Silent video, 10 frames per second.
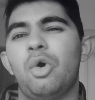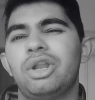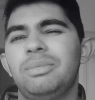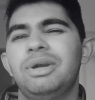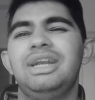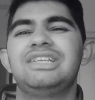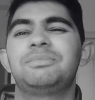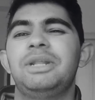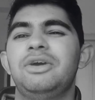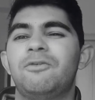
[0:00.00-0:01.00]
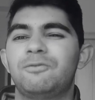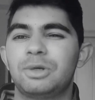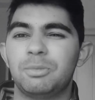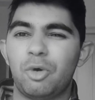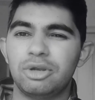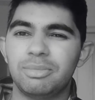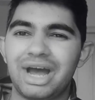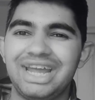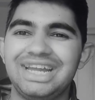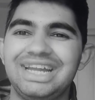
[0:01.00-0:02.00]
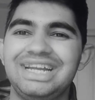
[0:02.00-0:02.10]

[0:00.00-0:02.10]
हॉरिबल डिस्प्ले ऑफ फुटबॉल बाय